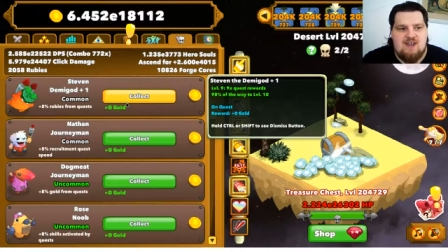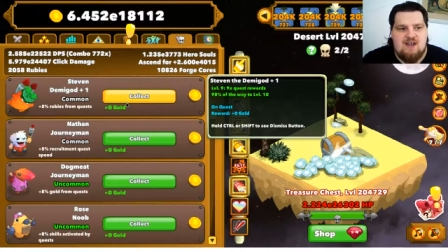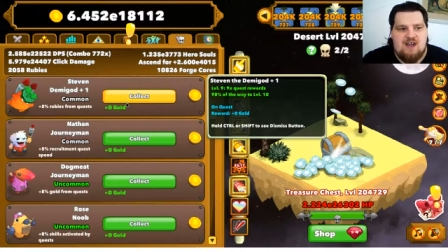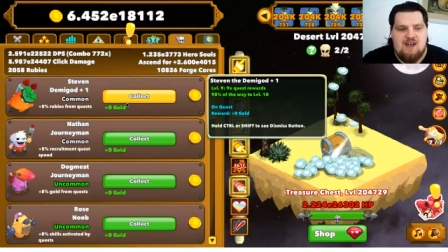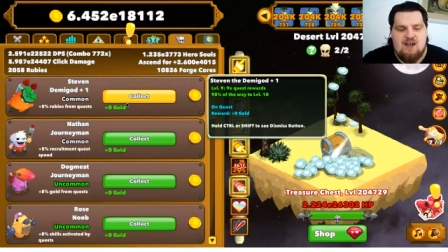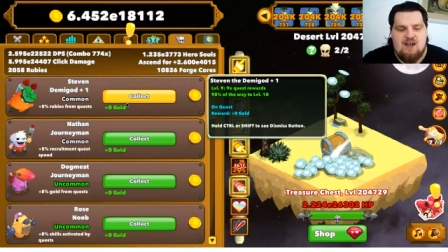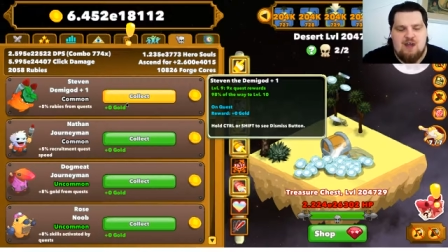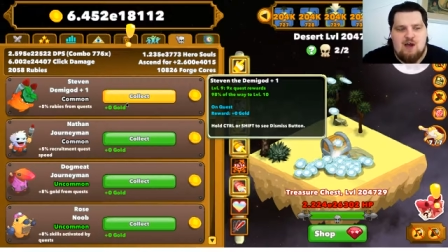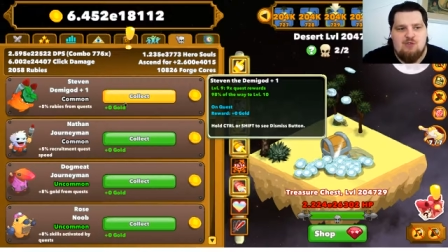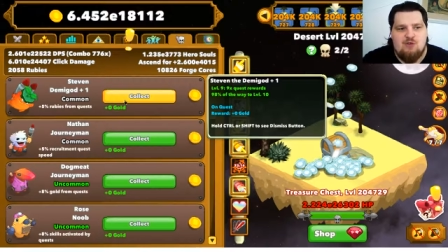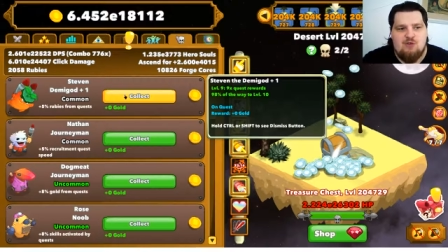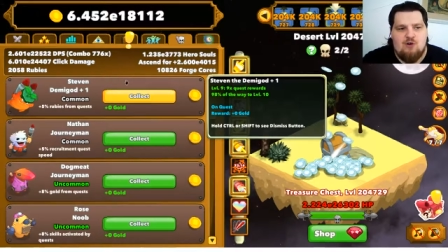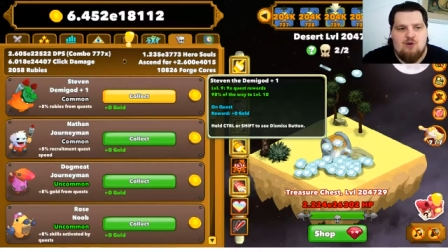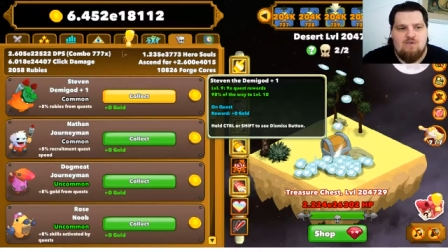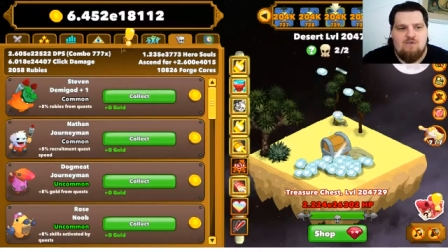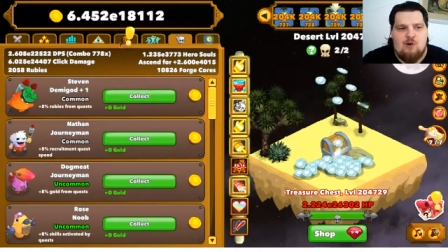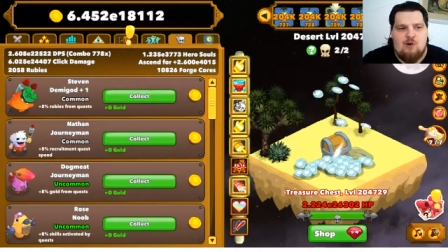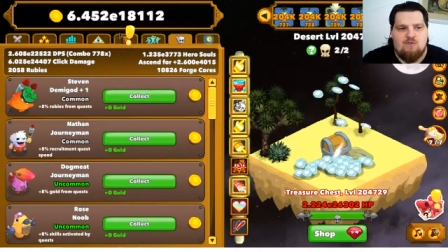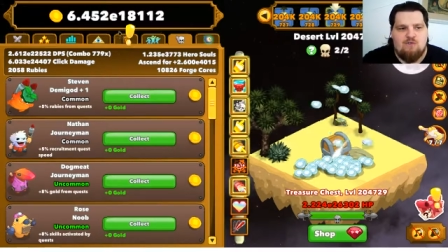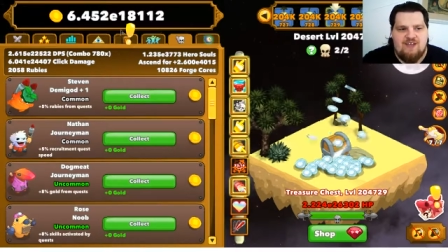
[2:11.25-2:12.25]
äh, also auf,
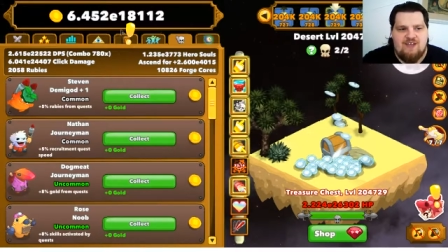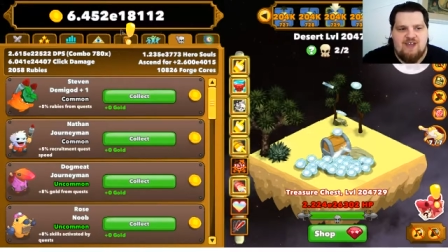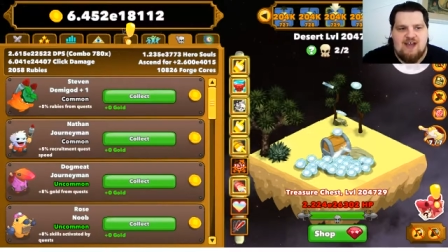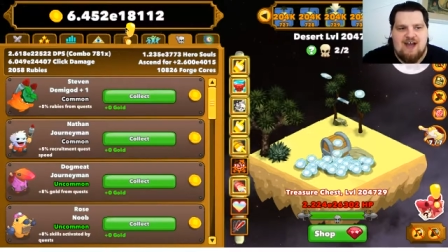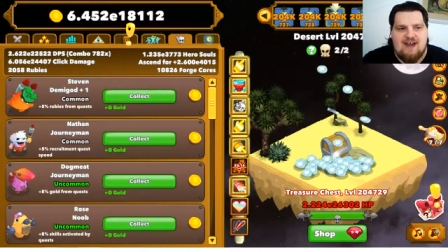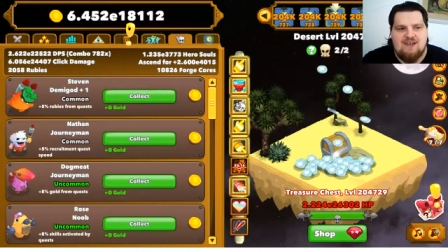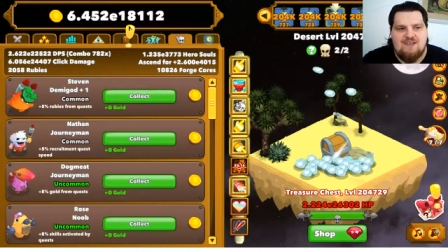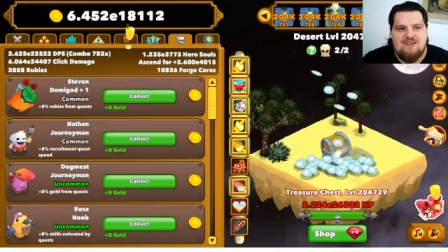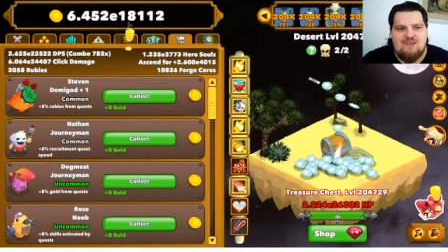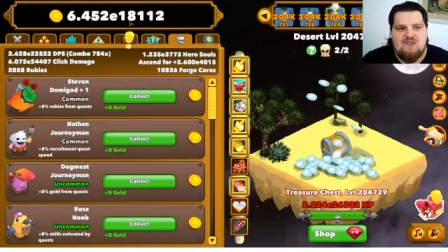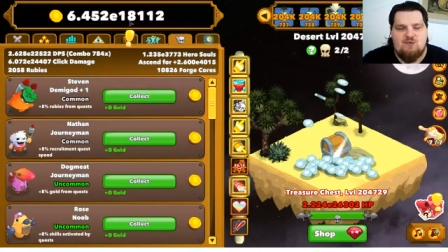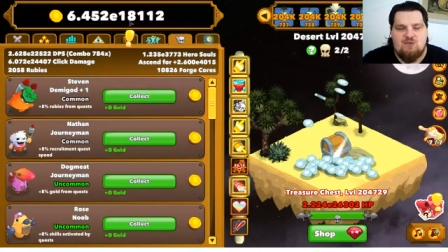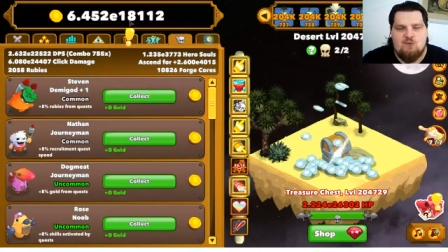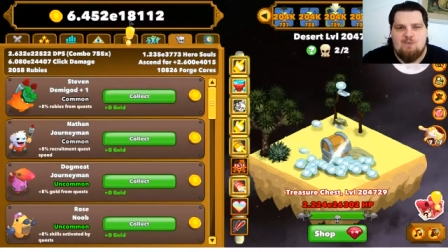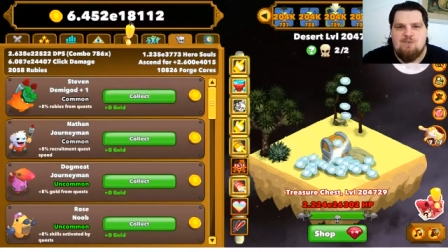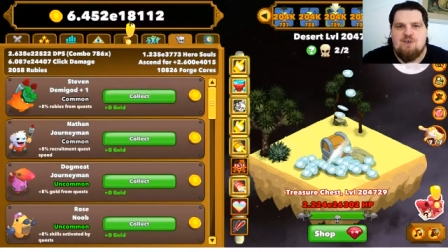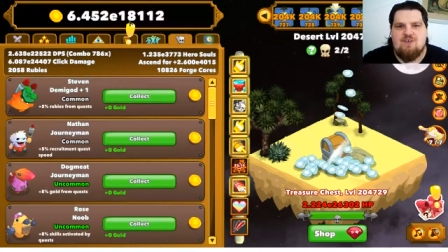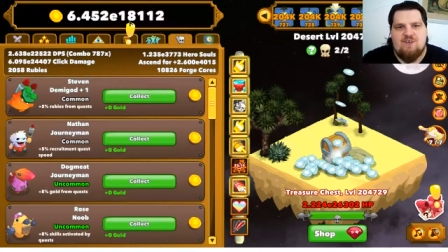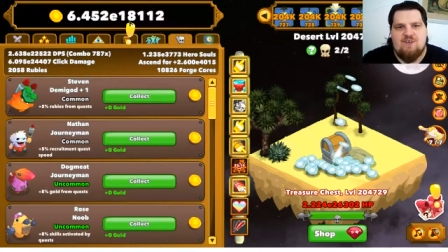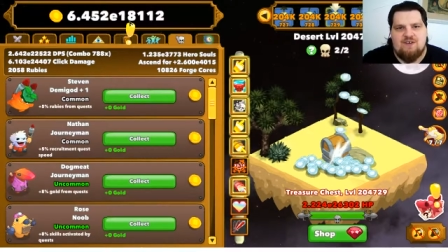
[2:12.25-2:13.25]
auf E18
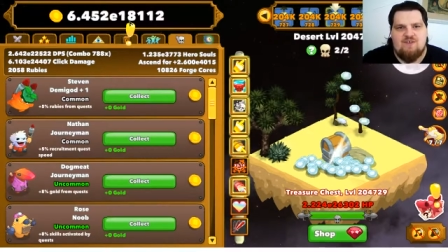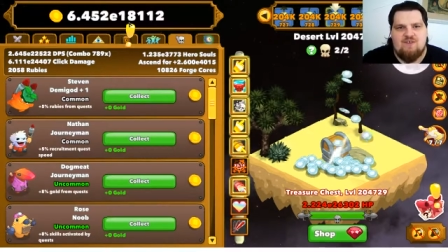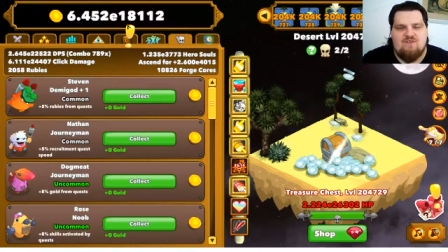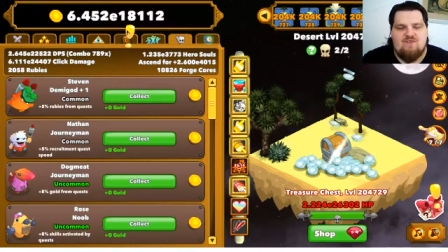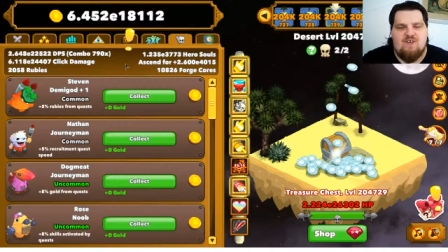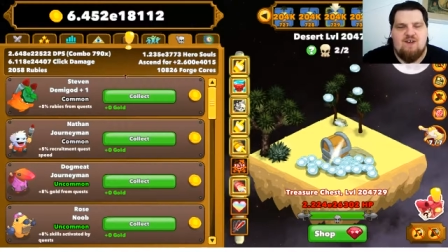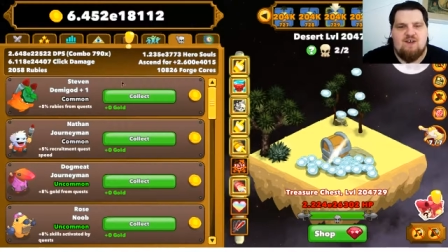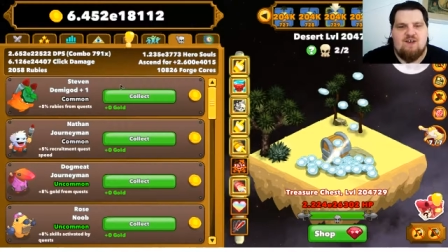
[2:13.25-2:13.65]
umgewandelt werden.